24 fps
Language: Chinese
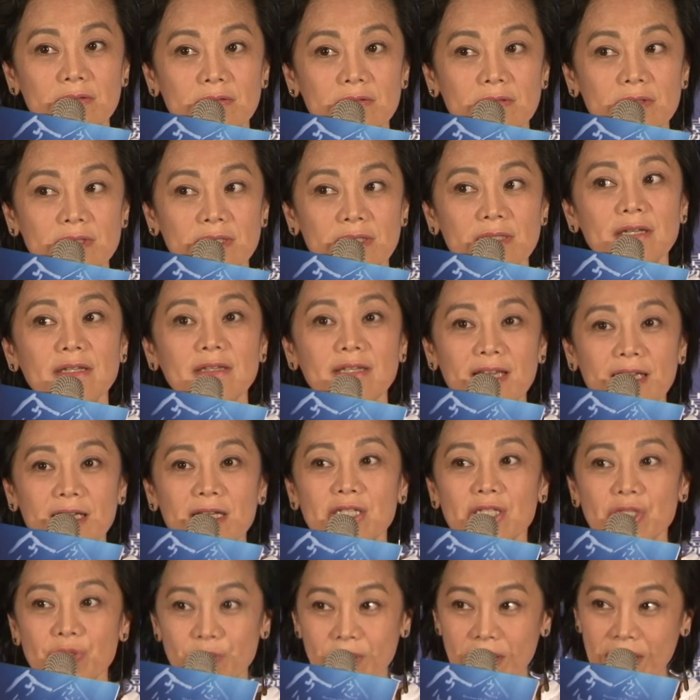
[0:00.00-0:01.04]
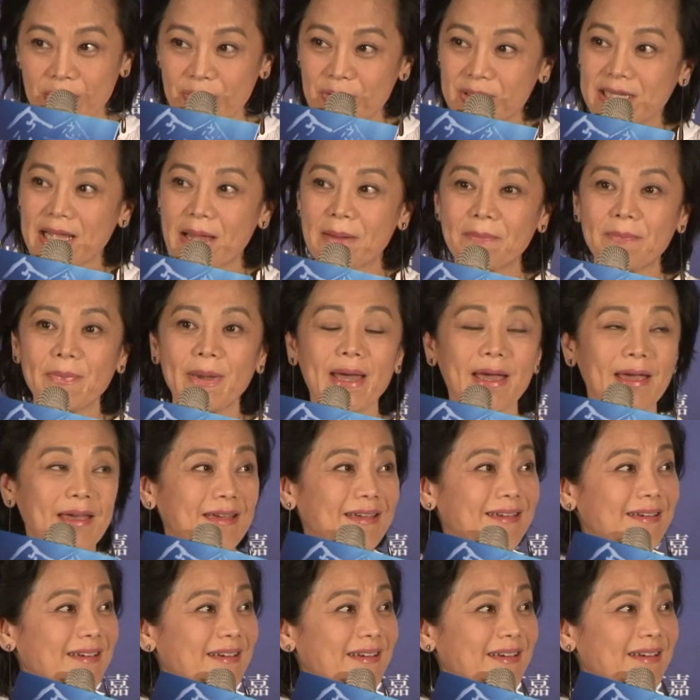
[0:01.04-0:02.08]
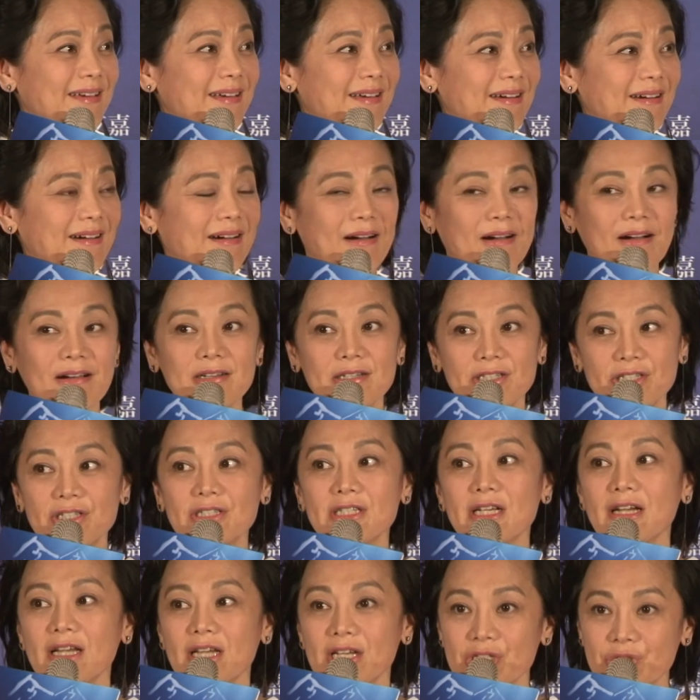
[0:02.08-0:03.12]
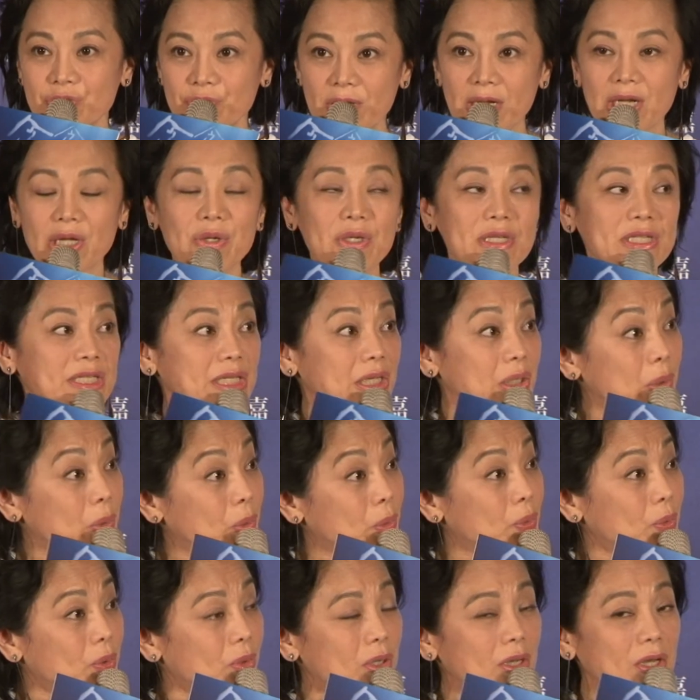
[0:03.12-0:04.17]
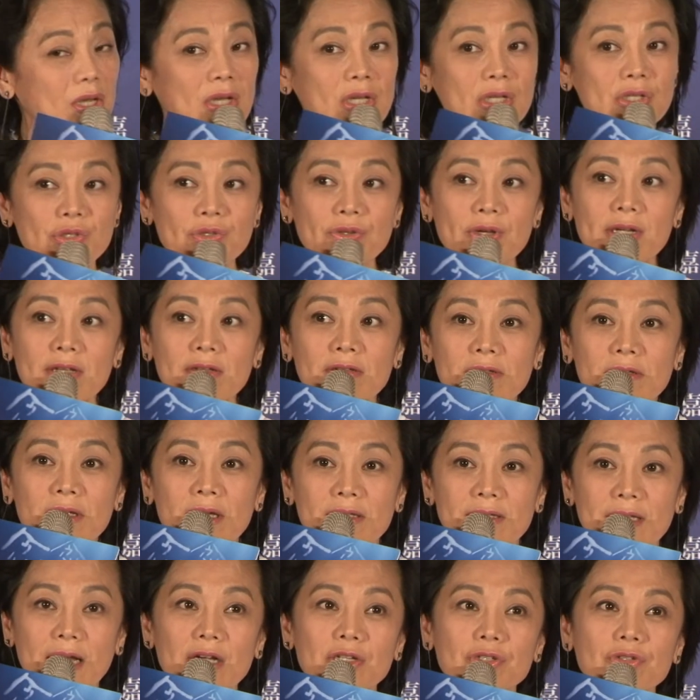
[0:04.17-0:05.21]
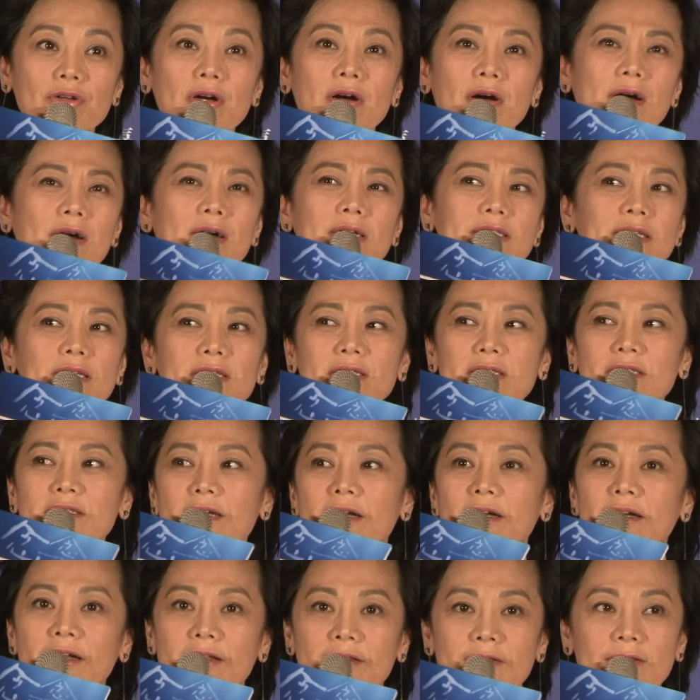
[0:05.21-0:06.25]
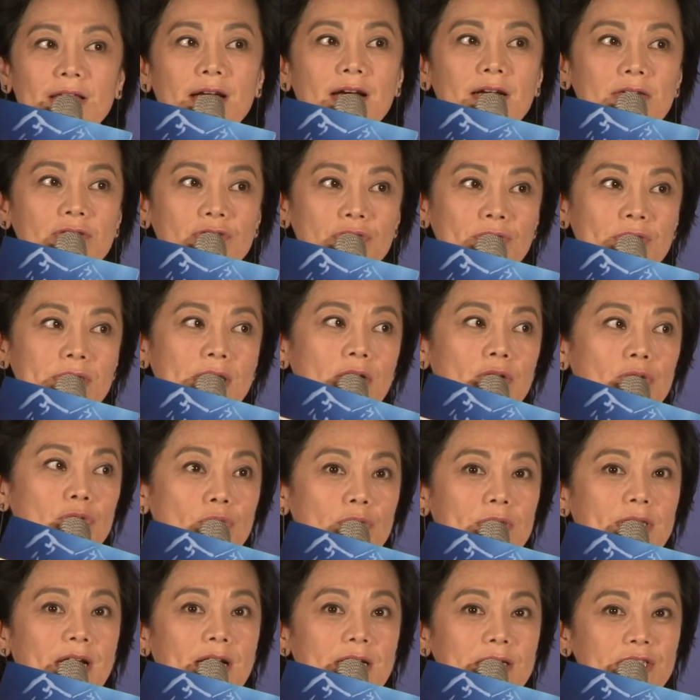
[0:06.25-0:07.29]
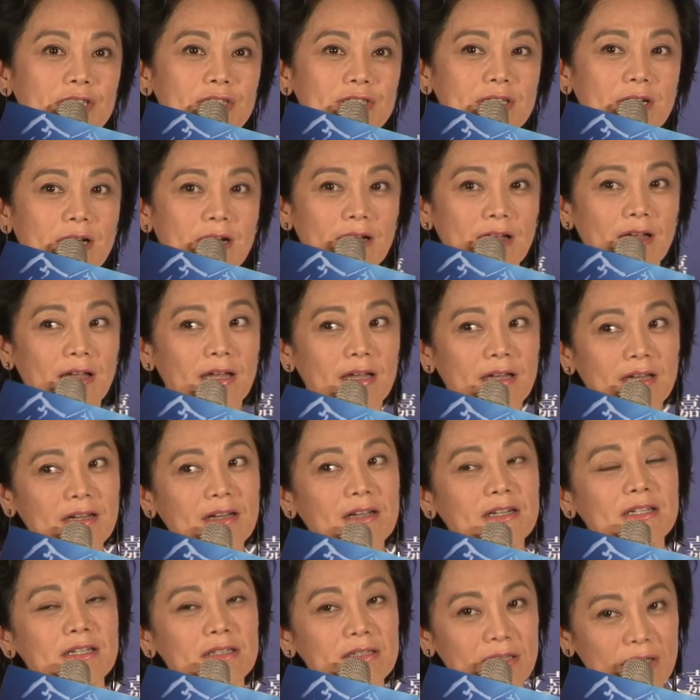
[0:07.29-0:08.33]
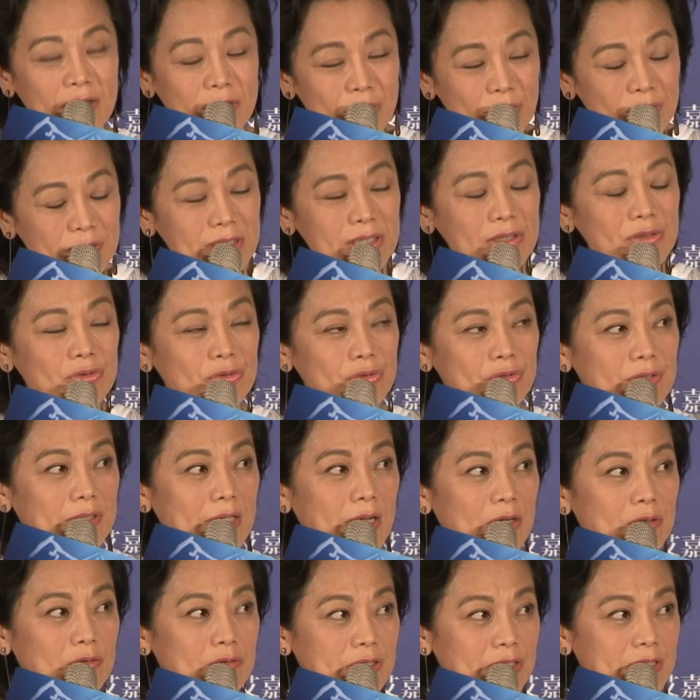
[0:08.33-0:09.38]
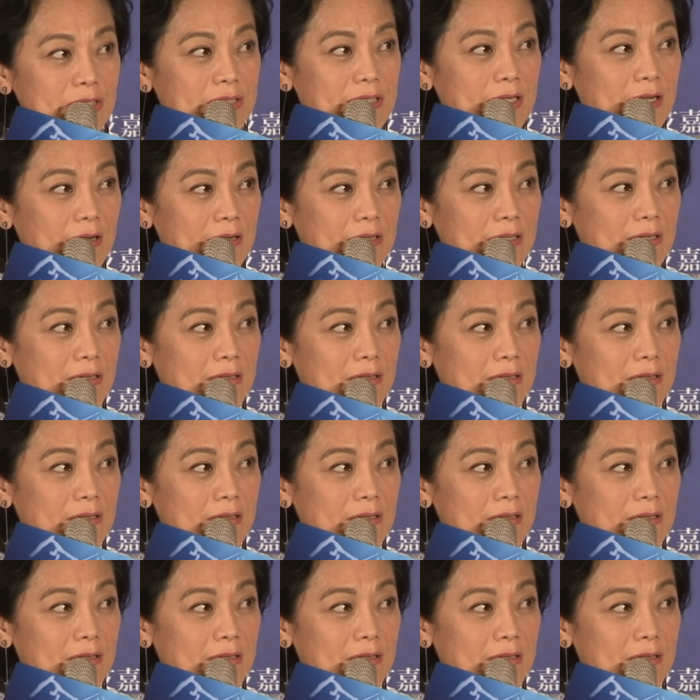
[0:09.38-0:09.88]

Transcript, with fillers: 现在电影是越来越难拍，啊，市场也是越来越辛苦。虽然大家说啊，现在市场很大，中国大陆多大市场，可是能够进去大陆市场，